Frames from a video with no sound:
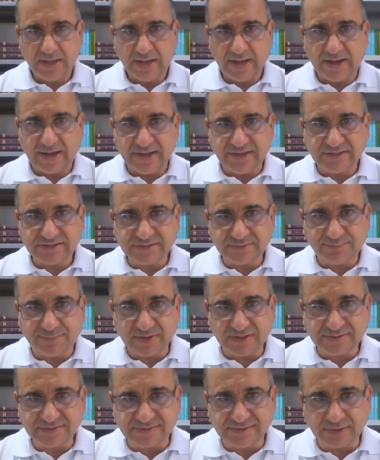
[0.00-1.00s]
a
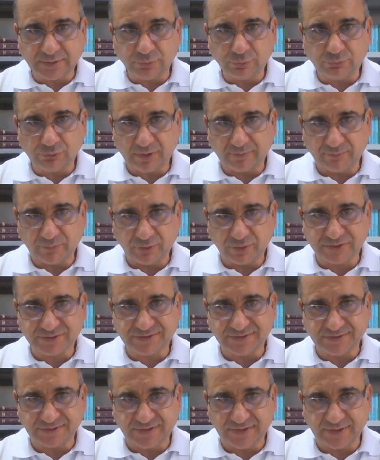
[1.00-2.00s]
expressão do amor
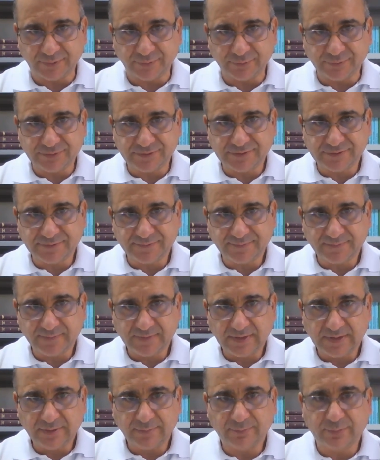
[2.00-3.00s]
de Deus
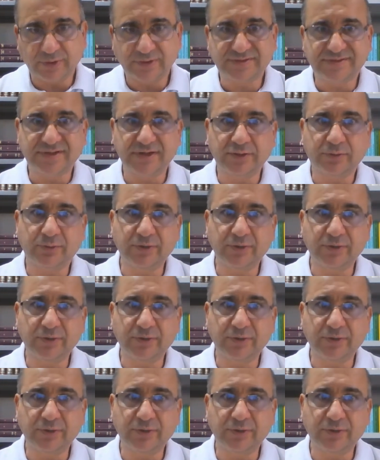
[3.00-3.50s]
pode ser